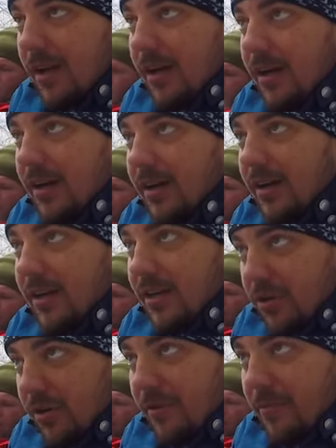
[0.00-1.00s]

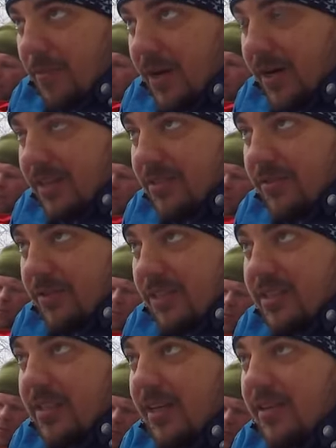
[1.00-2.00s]
которые я вам показывал на
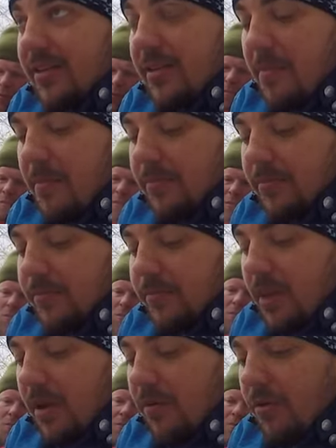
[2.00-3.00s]
стенде.
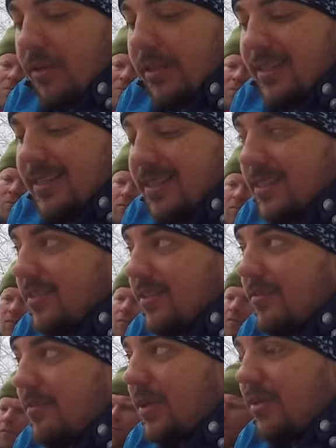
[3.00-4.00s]
Вот. Единственный
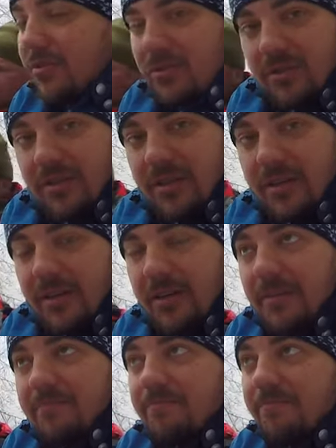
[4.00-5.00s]
минус,
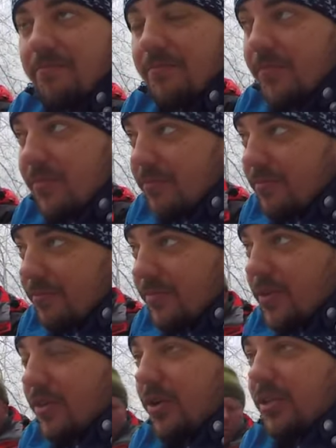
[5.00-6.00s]
э,
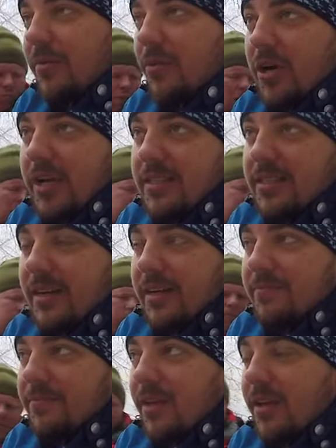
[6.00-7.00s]
ну это мой косяк,
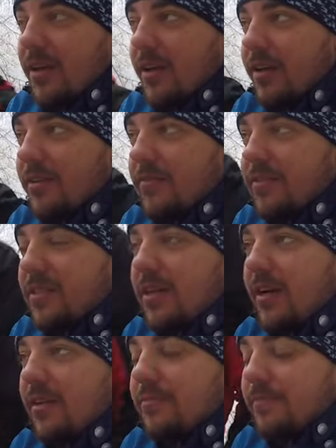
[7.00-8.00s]

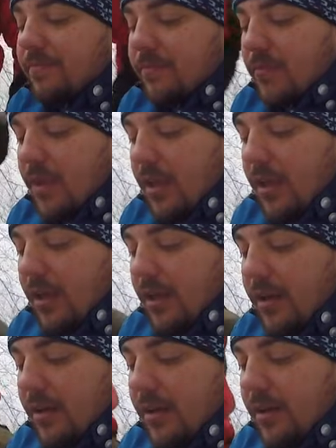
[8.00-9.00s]
взял
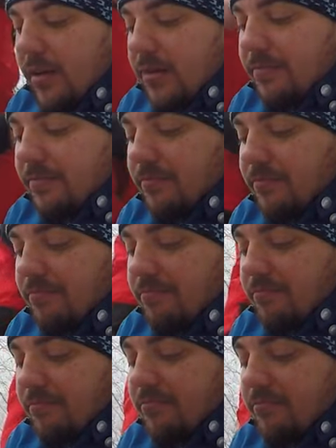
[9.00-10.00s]
а,
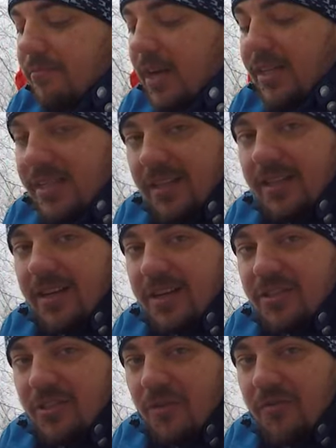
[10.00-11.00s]
Одел
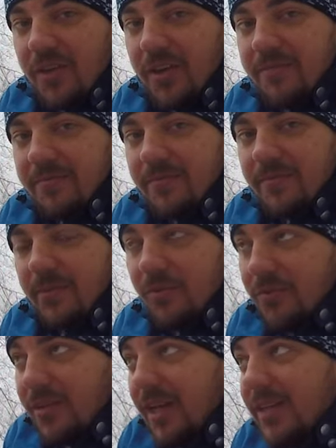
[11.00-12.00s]
кроссовки. Ну
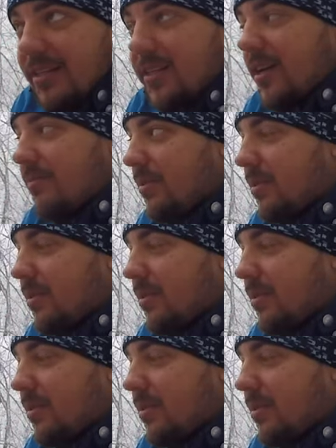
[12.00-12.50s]
да, они как бы